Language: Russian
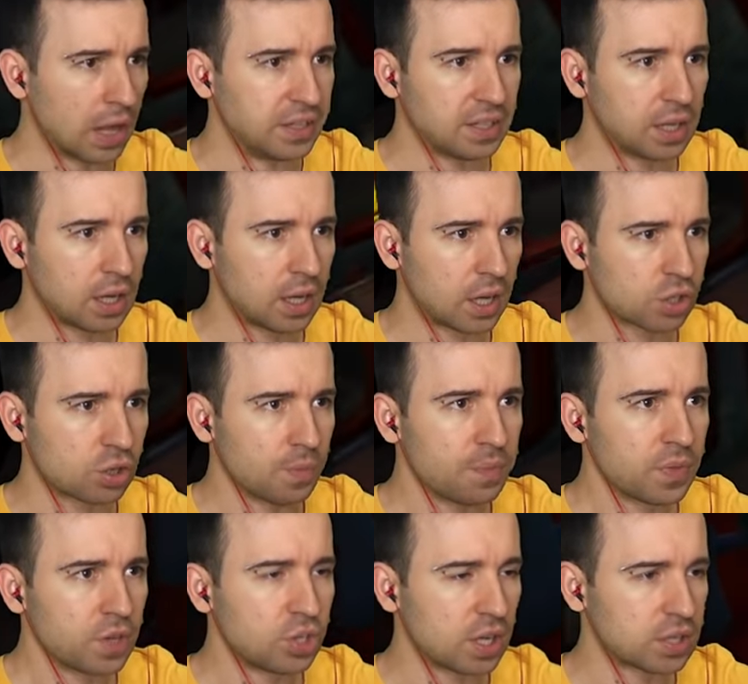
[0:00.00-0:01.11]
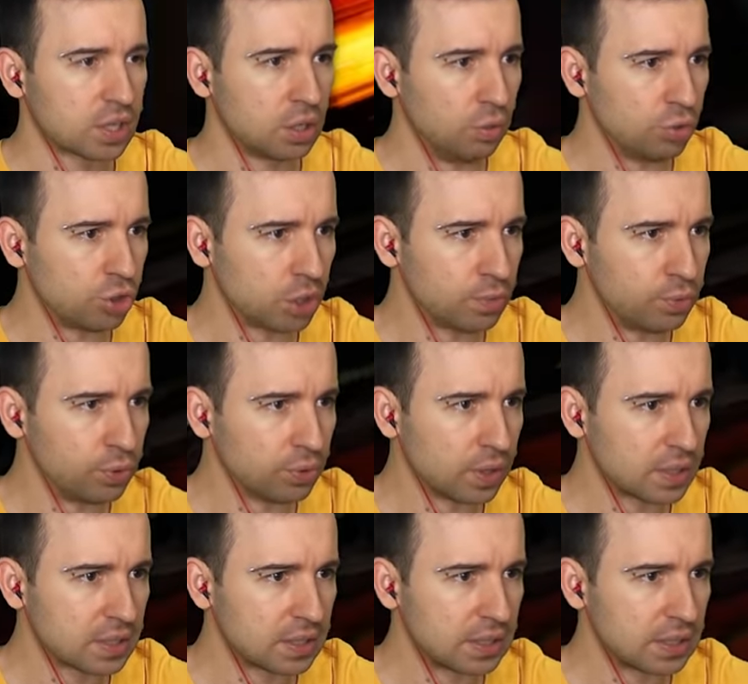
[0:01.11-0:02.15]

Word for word: Ладненько, хорошо. Сейчас ключик будет у нас.